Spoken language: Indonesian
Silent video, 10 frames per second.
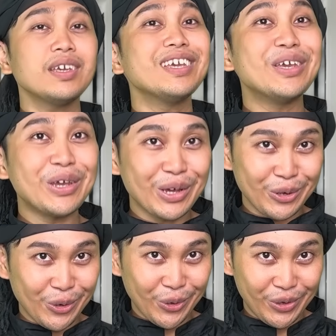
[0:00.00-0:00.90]
Iya,
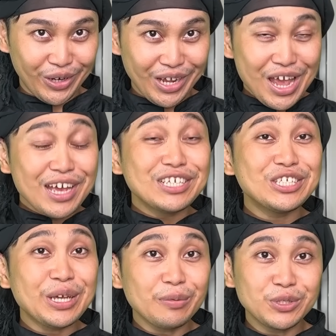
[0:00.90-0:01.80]
Non.
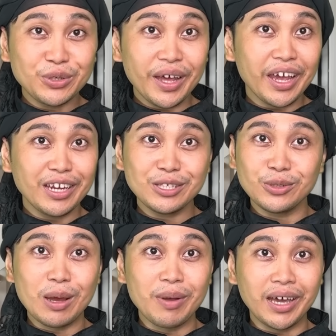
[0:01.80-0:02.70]
Chef Juna ini
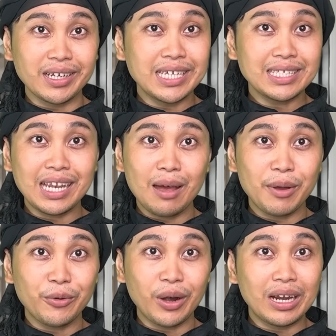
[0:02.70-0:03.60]
sudah bekerja
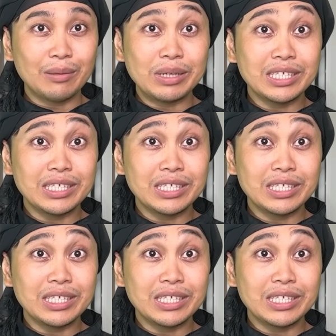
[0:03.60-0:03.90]
selama kurang lebih